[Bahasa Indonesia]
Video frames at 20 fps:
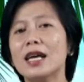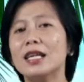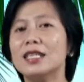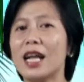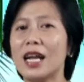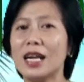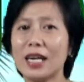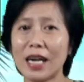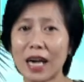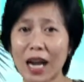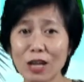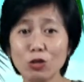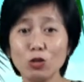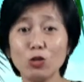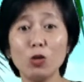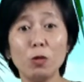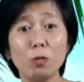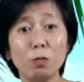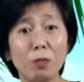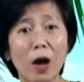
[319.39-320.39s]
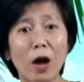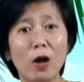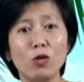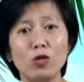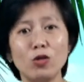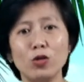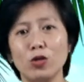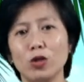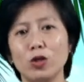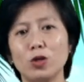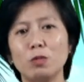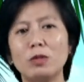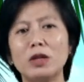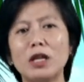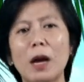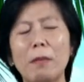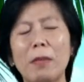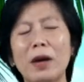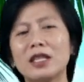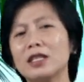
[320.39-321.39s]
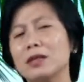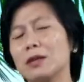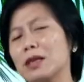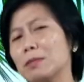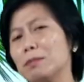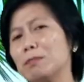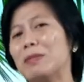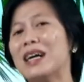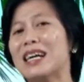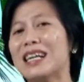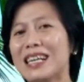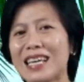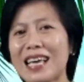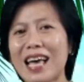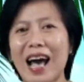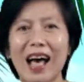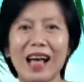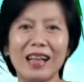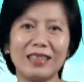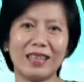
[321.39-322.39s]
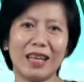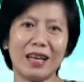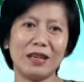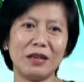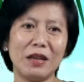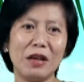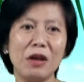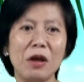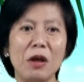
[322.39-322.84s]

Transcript: dan Rasul Paulus mendapat penglihatan